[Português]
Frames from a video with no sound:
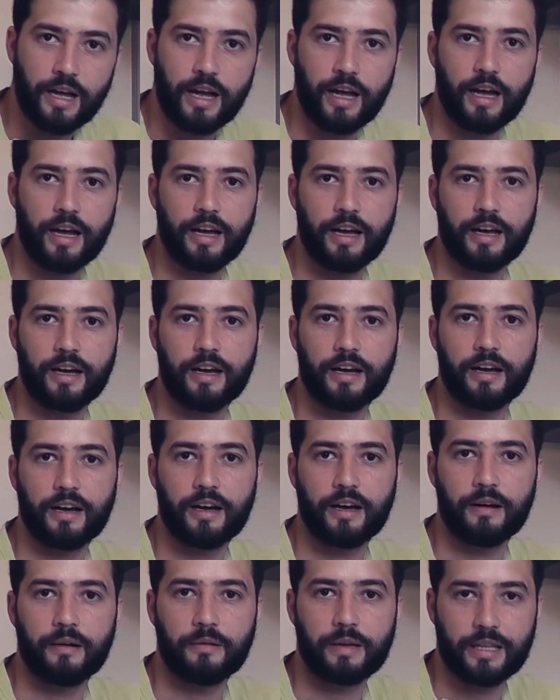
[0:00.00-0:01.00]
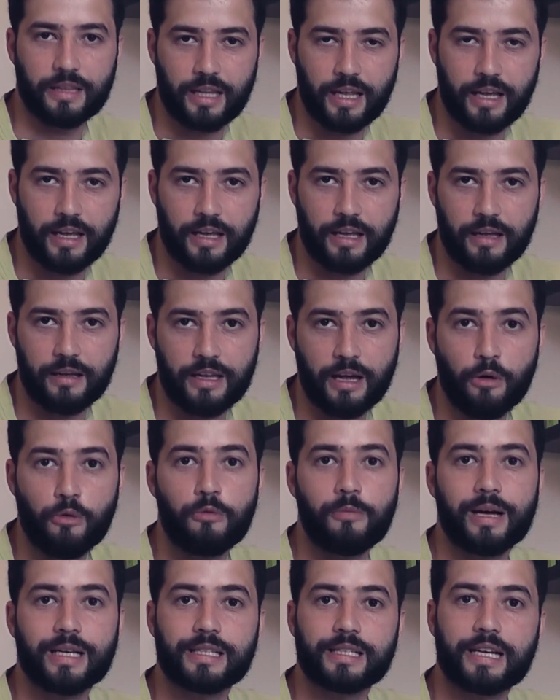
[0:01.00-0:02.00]
É, que tem em
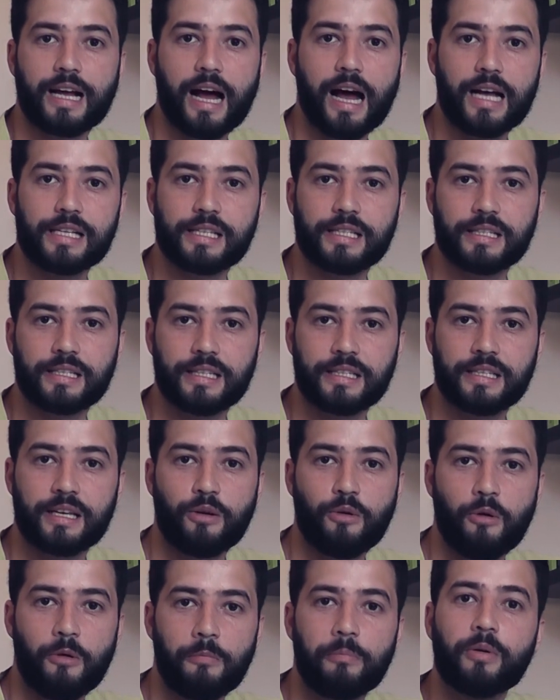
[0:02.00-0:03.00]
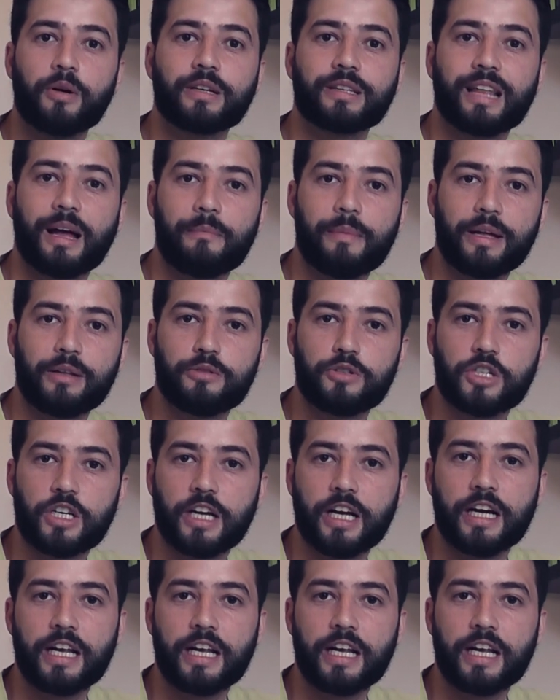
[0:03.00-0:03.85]
algumas casas esse comportamento de